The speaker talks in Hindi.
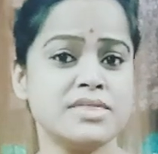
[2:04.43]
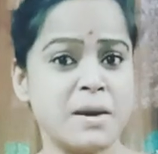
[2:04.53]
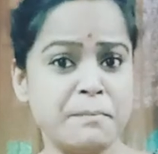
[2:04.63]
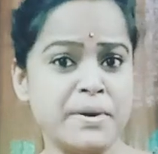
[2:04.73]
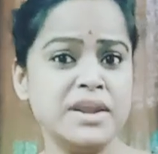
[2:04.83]

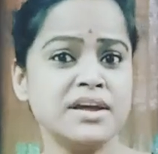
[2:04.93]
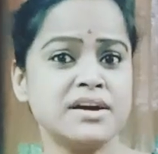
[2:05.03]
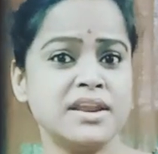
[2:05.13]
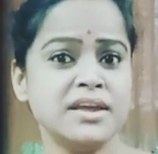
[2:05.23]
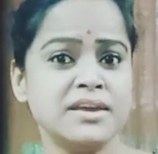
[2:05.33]
संपन्न
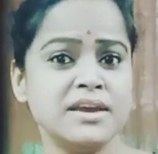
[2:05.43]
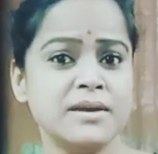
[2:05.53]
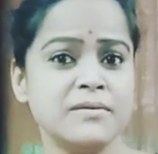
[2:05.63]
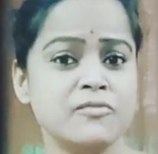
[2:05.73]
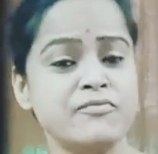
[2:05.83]
करेंगे
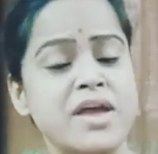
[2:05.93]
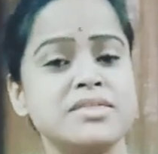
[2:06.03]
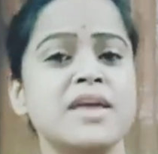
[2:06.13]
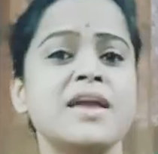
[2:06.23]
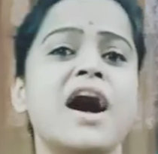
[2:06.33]

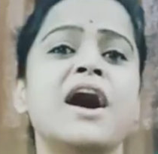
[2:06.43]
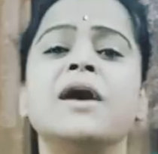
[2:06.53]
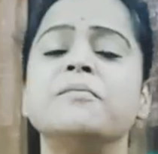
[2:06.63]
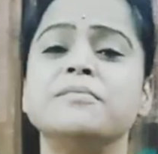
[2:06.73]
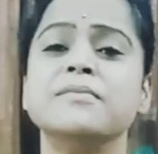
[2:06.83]
वैसे ही
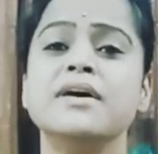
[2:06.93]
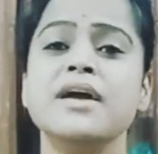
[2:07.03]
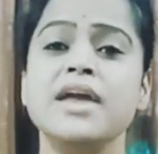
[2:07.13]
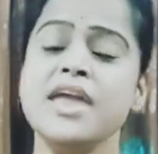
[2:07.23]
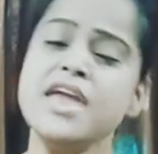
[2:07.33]
आप
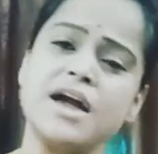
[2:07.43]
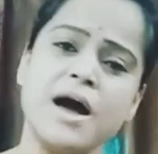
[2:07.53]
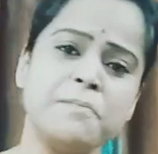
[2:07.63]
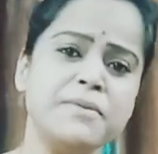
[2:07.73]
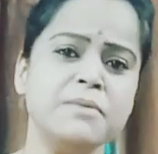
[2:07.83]
एक
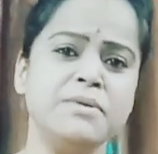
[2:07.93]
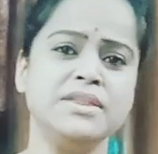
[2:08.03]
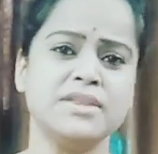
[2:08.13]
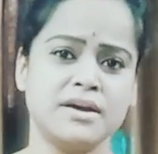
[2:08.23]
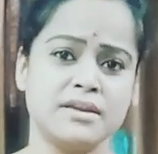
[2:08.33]
अपने
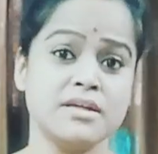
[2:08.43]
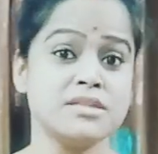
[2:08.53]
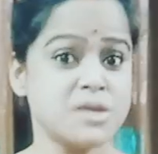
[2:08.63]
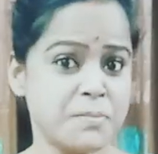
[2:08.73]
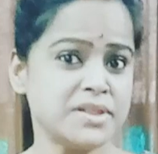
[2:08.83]
भीतर
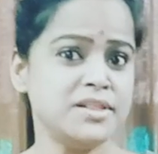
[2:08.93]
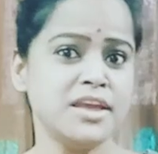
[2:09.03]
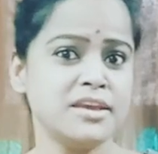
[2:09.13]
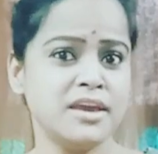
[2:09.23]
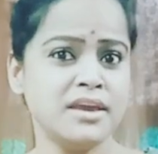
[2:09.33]
शपथ
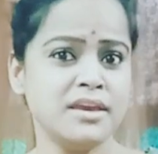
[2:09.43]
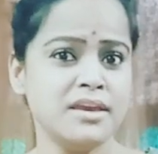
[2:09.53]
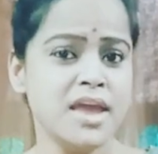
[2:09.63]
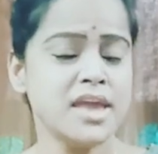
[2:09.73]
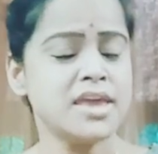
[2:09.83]
लेंगे
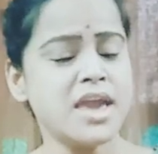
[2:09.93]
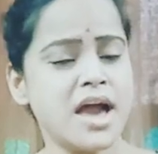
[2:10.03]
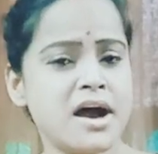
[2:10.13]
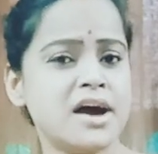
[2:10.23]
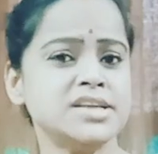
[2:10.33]
कि
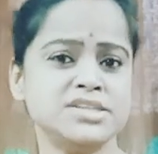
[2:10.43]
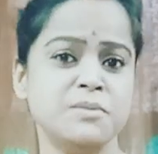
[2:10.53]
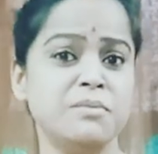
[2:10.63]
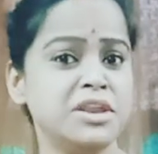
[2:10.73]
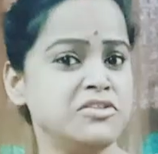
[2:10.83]
आज
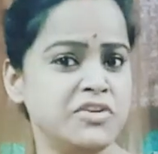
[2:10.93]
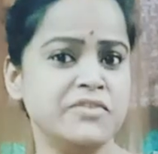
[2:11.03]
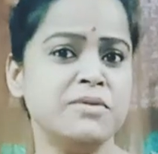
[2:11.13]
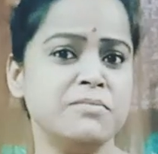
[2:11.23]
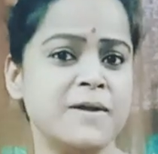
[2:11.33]
मेरे
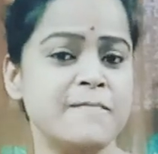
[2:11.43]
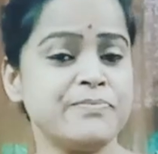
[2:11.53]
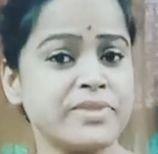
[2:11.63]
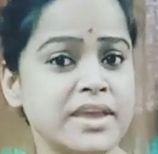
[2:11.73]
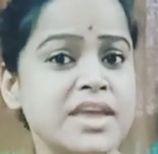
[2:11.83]
जीवन में
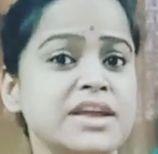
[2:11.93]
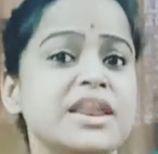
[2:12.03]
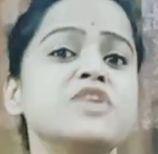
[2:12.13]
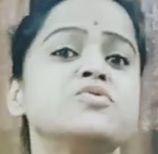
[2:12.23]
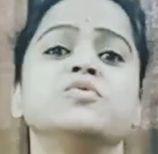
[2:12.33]
एक
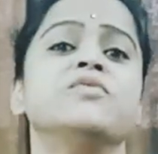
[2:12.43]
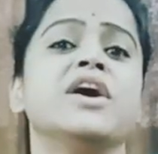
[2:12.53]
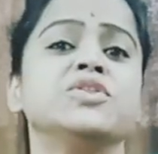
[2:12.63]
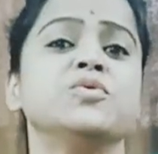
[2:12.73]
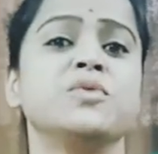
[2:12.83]
नई
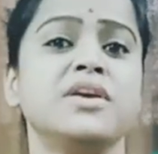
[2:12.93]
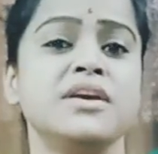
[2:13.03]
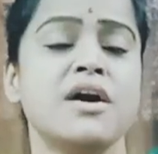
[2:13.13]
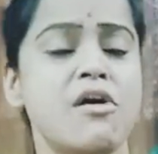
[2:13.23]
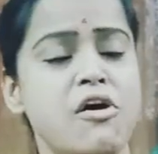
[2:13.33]
शुरुआत होगी
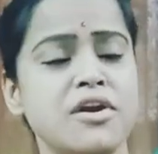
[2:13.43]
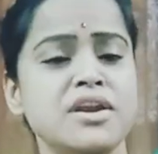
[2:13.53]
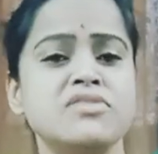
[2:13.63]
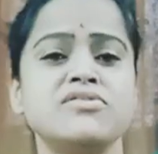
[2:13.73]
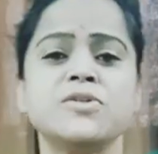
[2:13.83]
और
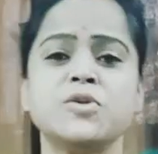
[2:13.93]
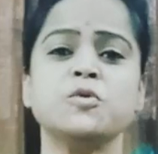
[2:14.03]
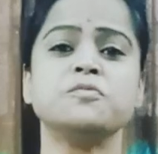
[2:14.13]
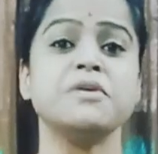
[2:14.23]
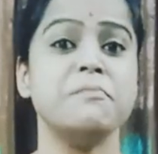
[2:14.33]
निश्चित
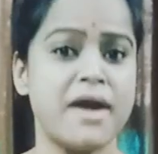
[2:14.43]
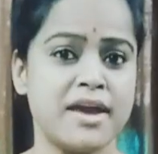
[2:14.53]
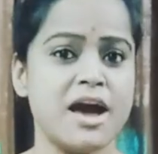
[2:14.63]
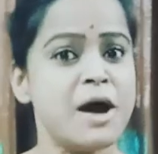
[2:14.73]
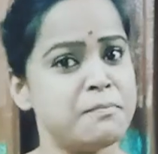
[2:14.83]
रूप से मैं
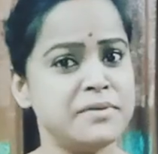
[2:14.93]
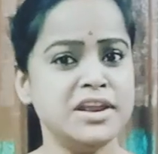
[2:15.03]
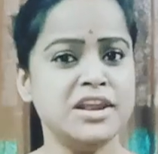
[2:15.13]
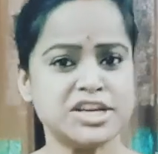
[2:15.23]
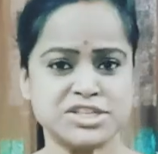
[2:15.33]

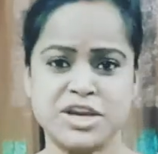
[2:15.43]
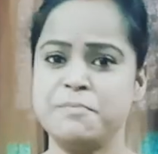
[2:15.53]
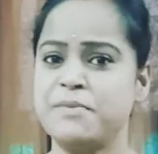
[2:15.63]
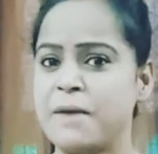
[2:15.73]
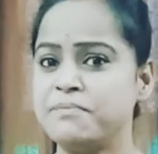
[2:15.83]
अपने लक्ष्य की
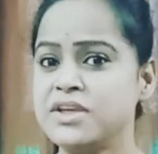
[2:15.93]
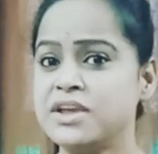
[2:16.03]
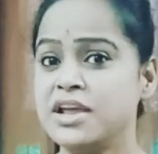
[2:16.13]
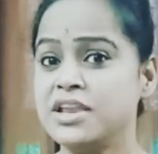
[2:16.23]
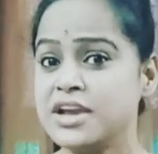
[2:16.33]
प्राप्ति
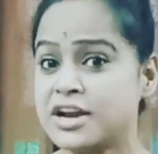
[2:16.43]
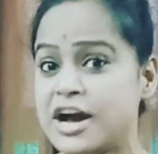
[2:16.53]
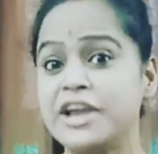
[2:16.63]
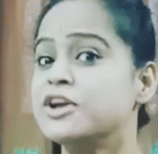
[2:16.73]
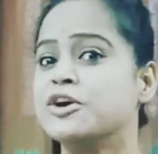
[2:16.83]
के लिए
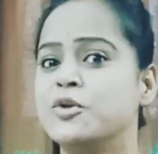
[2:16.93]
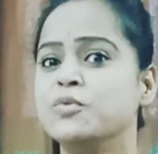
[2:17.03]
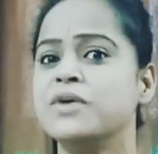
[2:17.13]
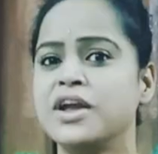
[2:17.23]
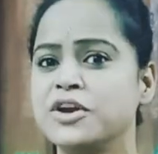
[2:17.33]
कार्य
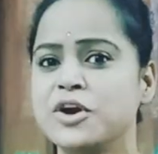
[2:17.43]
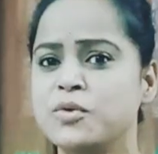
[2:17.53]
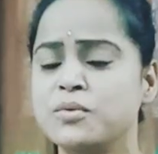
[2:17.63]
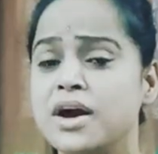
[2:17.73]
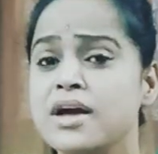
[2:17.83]
करूंगा ही
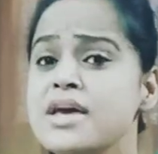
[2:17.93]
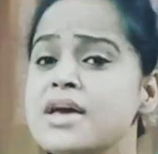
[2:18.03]
करूंगा